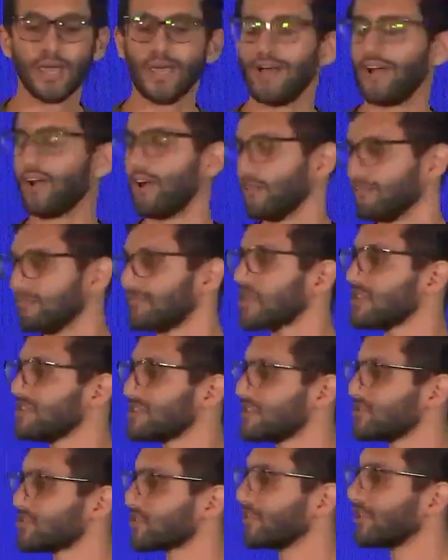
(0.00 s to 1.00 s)
Alors,
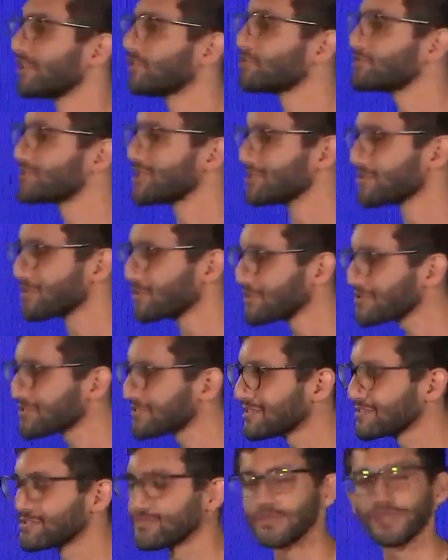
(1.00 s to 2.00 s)
si je connais toutes ces
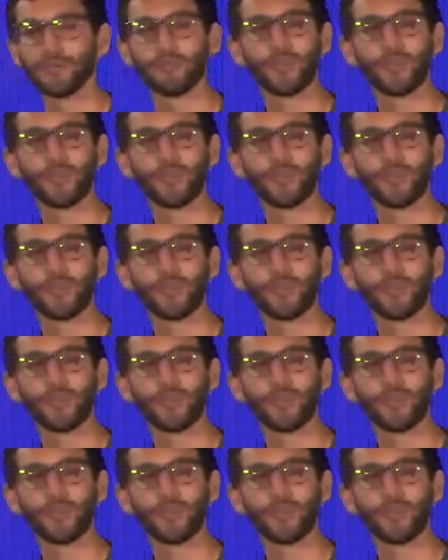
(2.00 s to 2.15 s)
choses, ce n'est